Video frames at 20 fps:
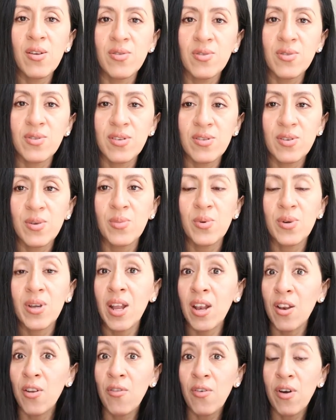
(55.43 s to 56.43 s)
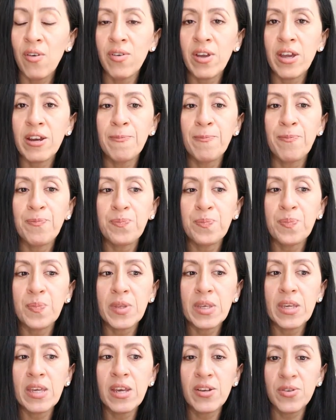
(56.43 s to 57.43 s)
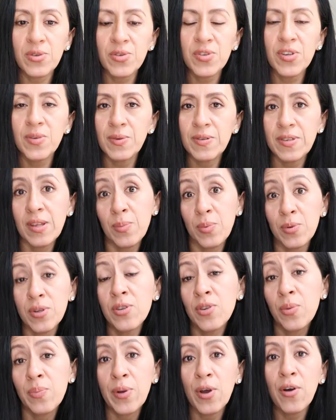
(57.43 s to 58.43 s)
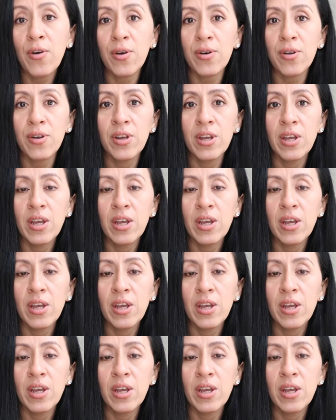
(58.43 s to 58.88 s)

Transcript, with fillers: entonces como que no va a haber y esto se está poniendo peor.